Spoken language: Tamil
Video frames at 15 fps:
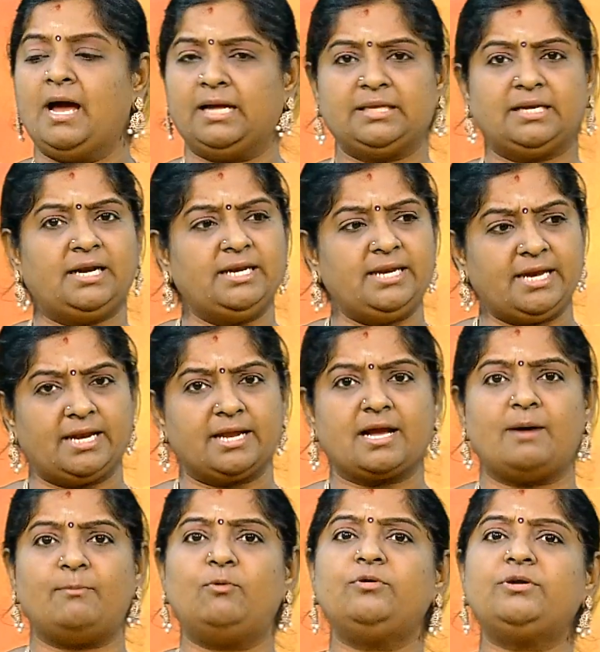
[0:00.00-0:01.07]
அதனால் நீங்கள்
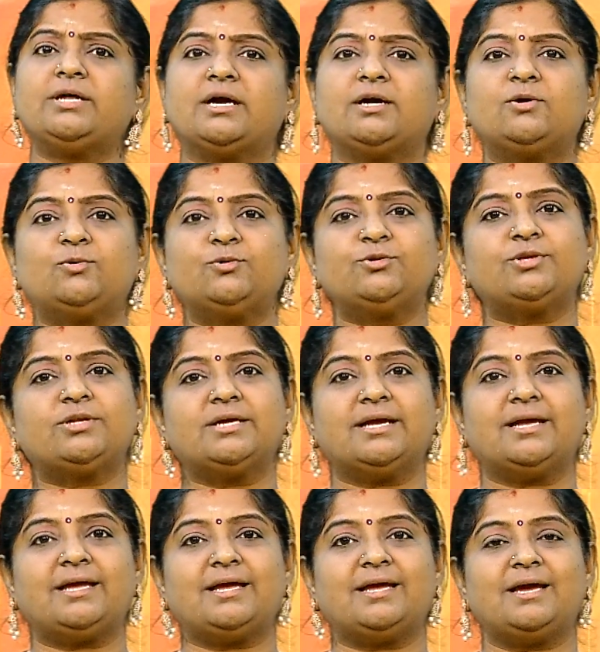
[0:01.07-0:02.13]
எனக்கு அமௌண்ட் அங்கே
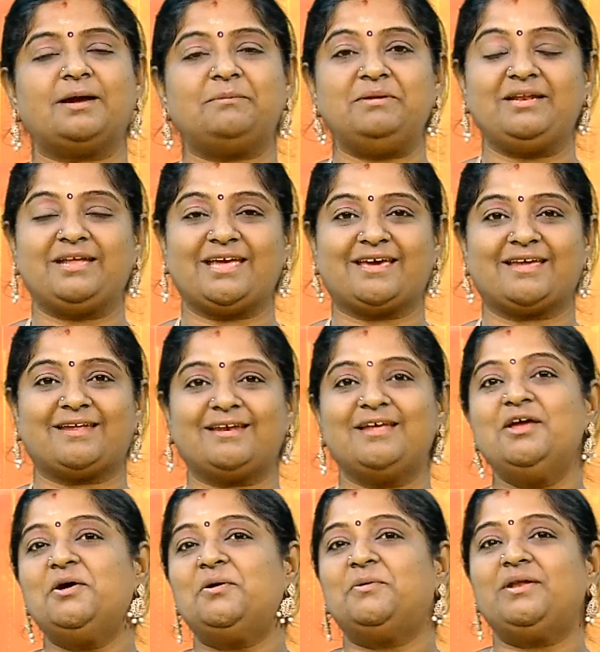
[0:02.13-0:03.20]
கொடுத்துருங்க அப்படின்னு கேட்குறாரு
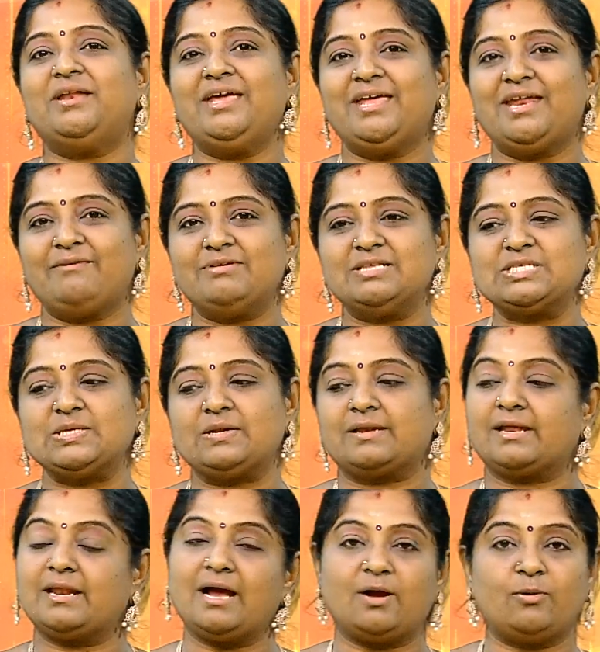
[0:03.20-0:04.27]
உடனே இறைவன்
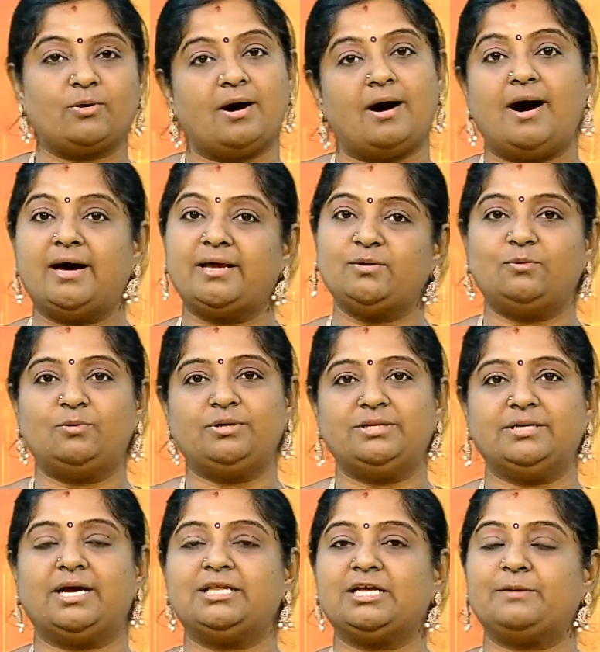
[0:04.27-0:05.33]
சொல்கிறாரு அங்கே ஒரு ஆறு
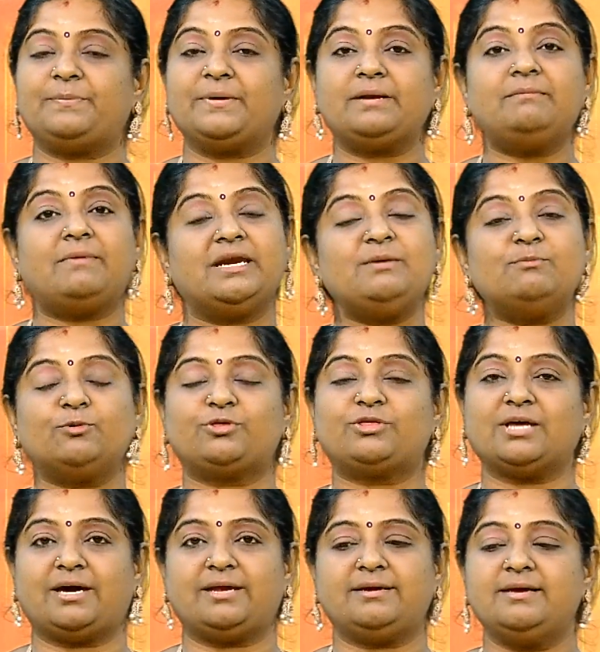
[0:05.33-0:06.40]
ஓடுது அதுக்கு பேர்
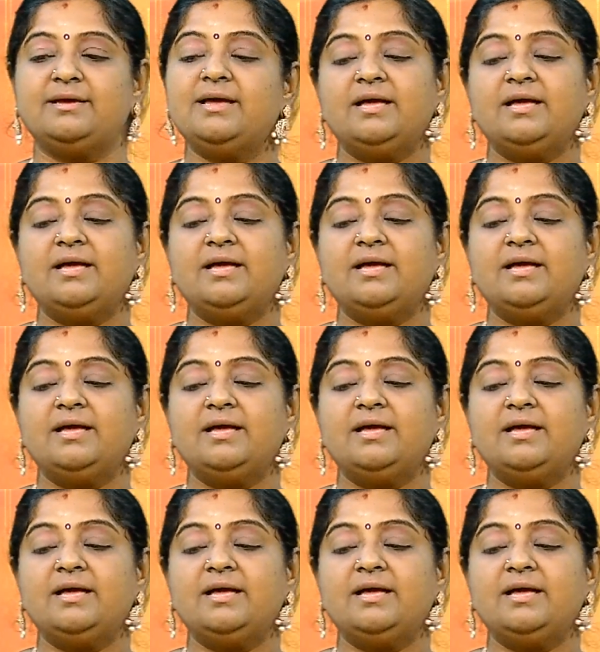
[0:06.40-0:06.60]
மணிமுத்தாறு